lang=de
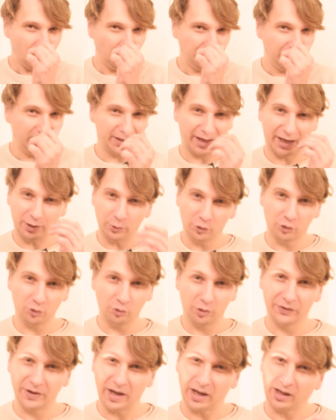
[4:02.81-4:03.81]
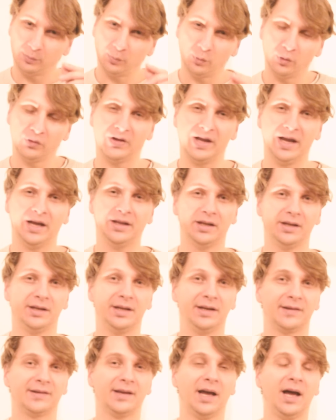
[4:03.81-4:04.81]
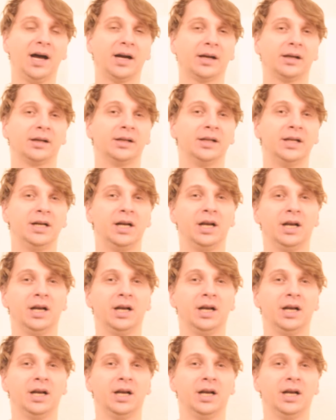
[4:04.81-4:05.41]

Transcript: Und die Trennungsursachen muss er dir nicht sagen.